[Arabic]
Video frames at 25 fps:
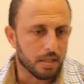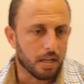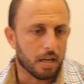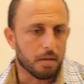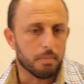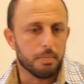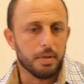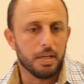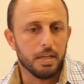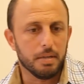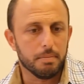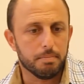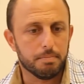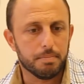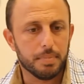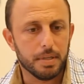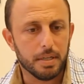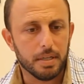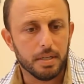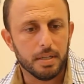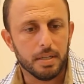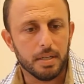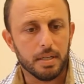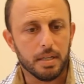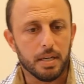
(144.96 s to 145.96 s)
اللي بحب
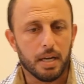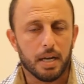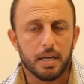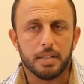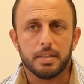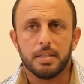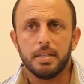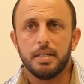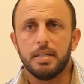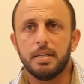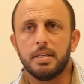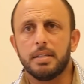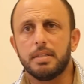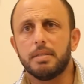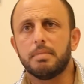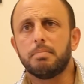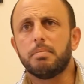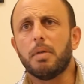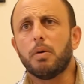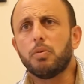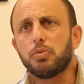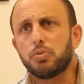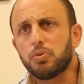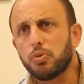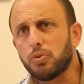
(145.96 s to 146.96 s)
آه، حديد
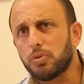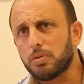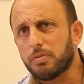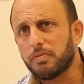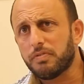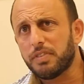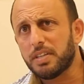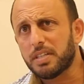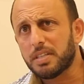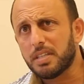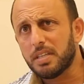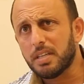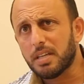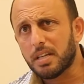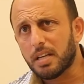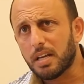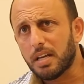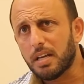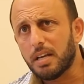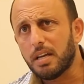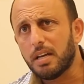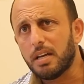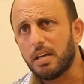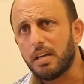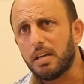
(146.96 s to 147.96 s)
موجود في كثير
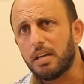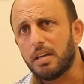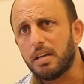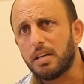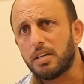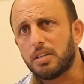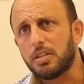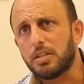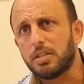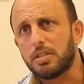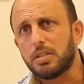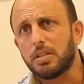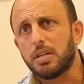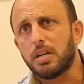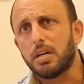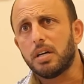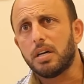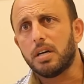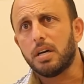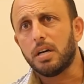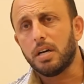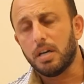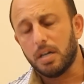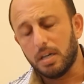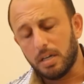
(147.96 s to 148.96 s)

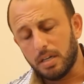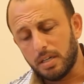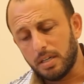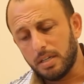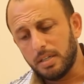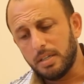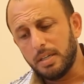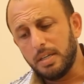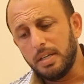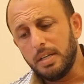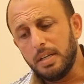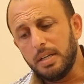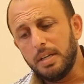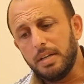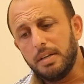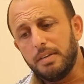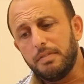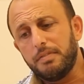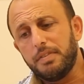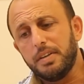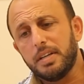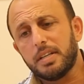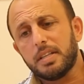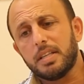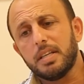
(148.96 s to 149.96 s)
اه
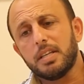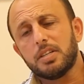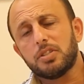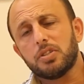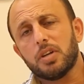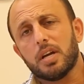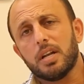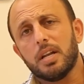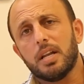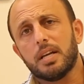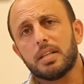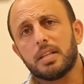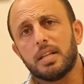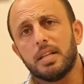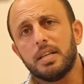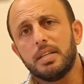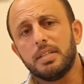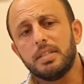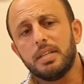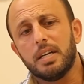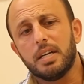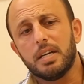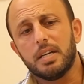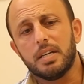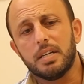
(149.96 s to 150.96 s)
في كثير شغلات
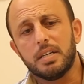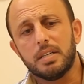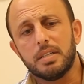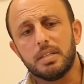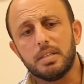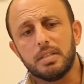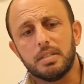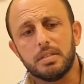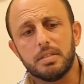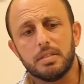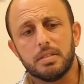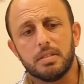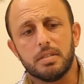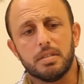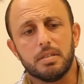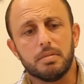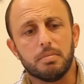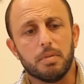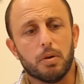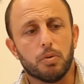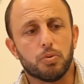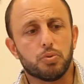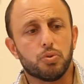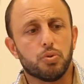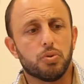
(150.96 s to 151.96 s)
اللي هي
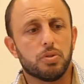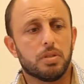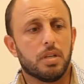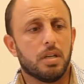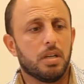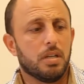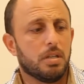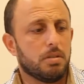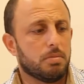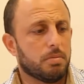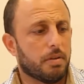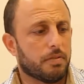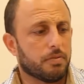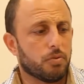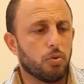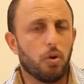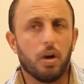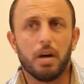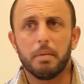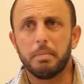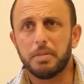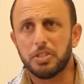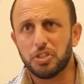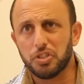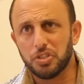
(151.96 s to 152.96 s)
موجوده
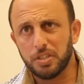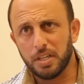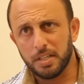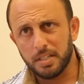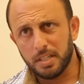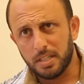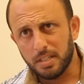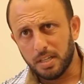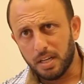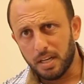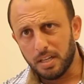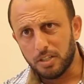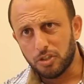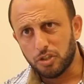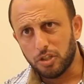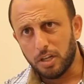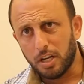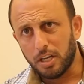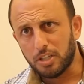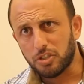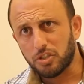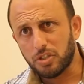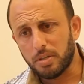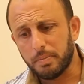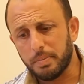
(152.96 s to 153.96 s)
ومفتوحه مجانا
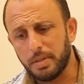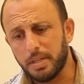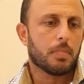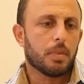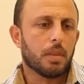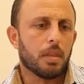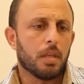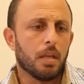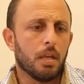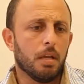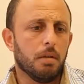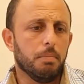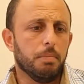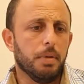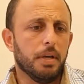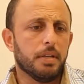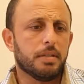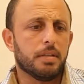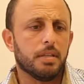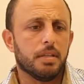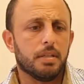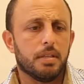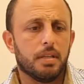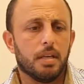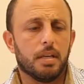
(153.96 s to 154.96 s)
للجميع
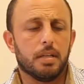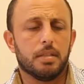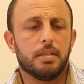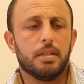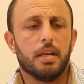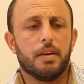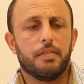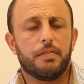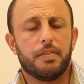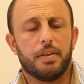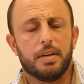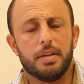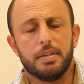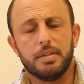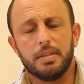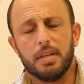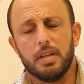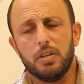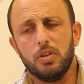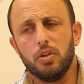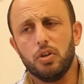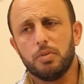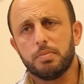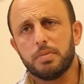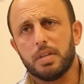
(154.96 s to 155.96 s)
البيت الدافع عندنا
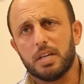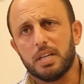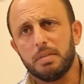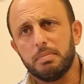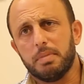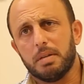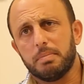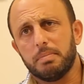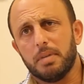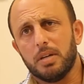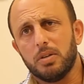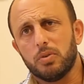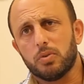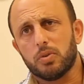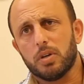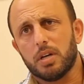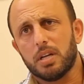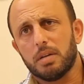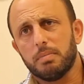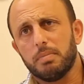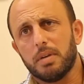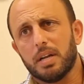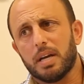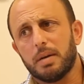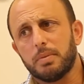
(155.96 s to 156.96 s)
اليوم تقريبا ما
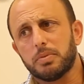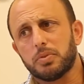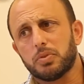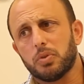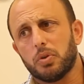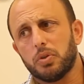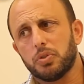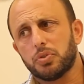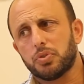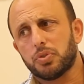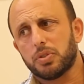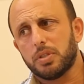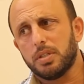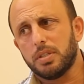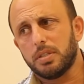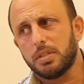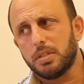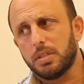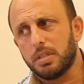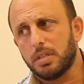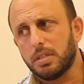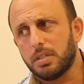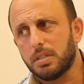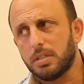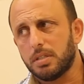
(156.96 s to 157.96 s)
يقارب ال
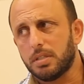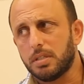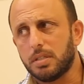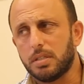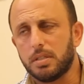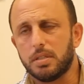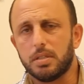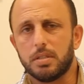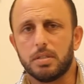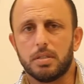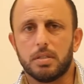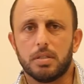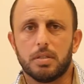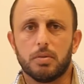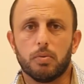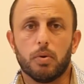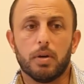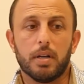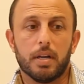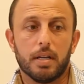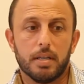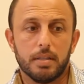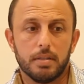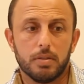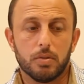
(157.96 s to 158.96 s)
25
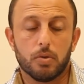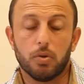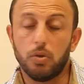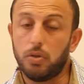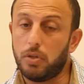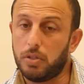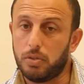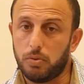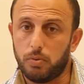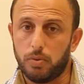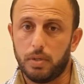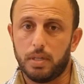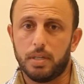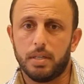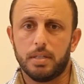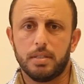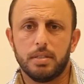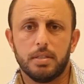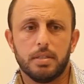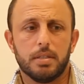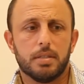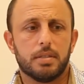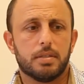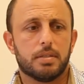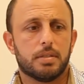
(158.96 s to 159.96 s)
ولد كلهم
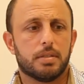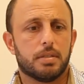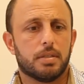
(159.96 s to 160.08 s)
اولاد